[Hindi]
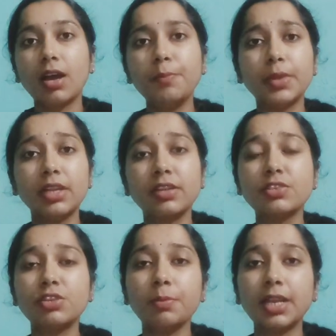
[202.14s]
अब
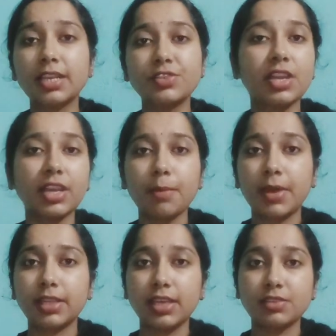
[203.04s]
इंडस्ट्री में ले जाने के
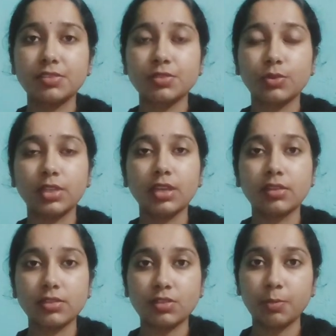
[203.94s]
बाद क्या चीज़ होती है
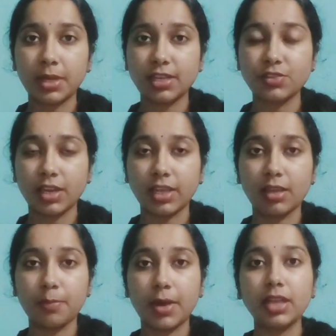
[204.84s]
इंडस्ट्री में ले जाने
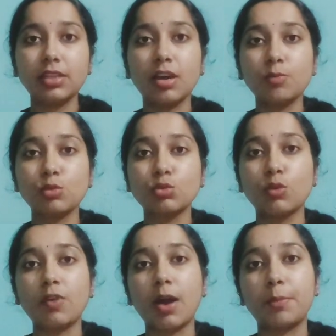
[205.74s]
के बाद हम
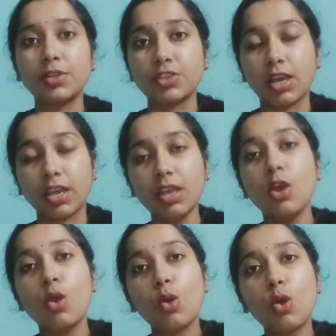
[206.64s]
उसको वहाँ पर जाके
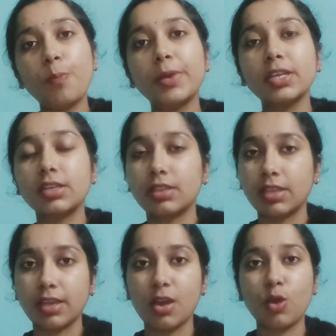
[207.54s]
ओपन
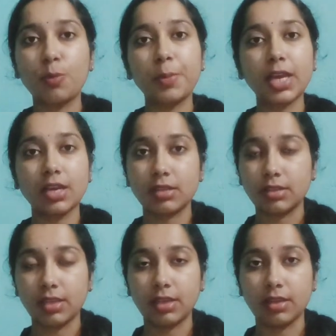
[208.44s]
करते हैं और पिक
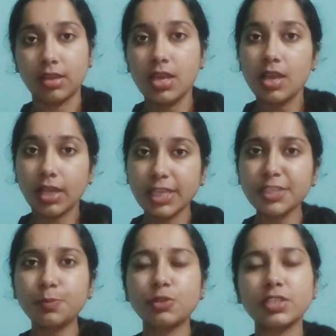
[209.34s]
करते हैं
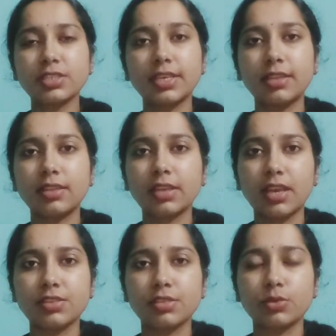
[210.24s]
इस प्रोसेस के अंदर
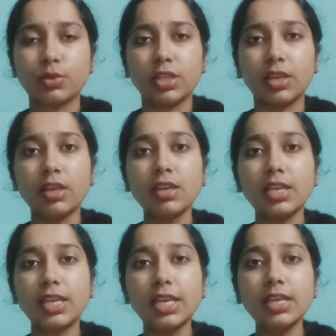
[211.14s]
क्या चीज़ होती है
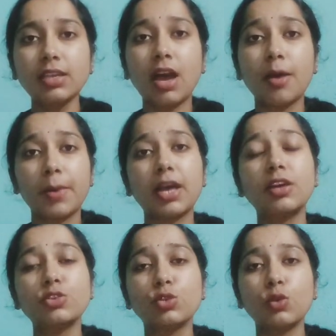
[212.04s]
कि
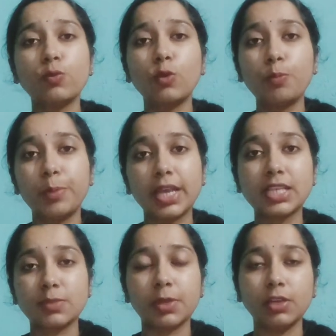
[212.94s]
हमारा जो वो
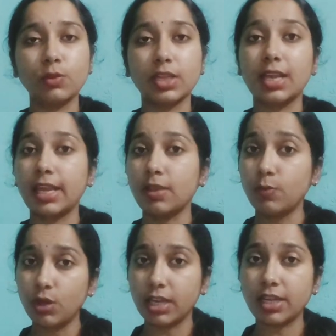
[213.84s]
बेल्स बनी होती है लाइक
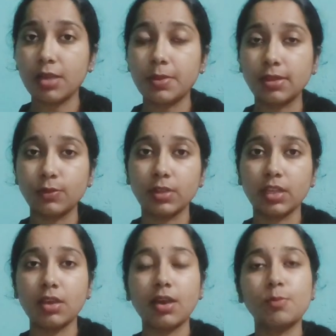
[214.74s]
वो गट्ठे बने होते
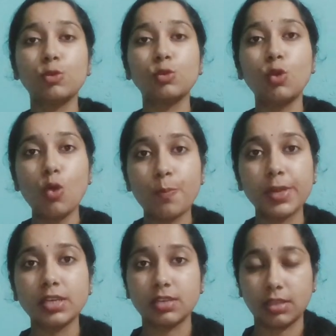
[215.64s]
हैं हम उनको
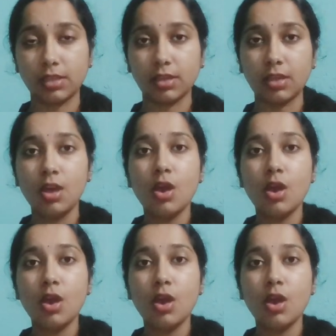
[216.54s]
ओपन करते हैं